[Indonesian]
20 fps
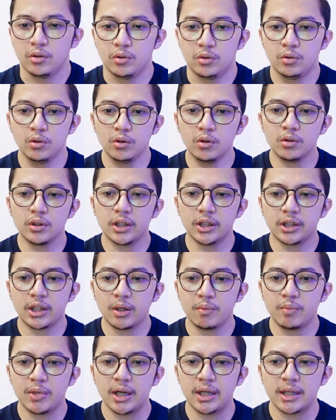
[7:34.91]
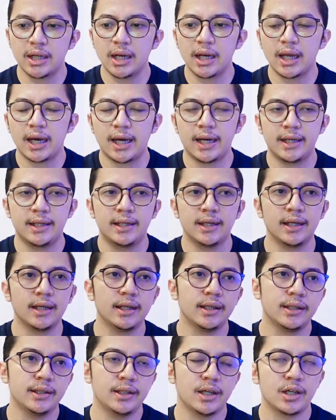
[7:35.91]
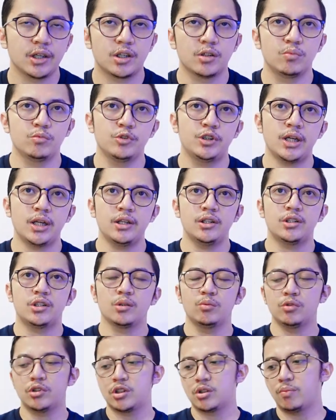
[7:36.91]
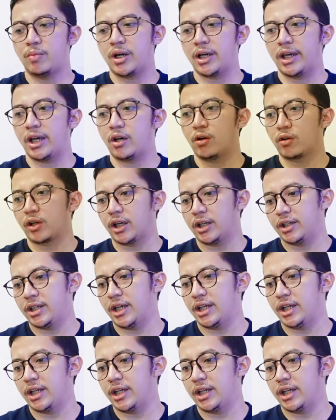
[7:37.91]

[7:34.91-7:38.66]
Dulu kita mengenal ada yang kemudian disebut sebagai koran.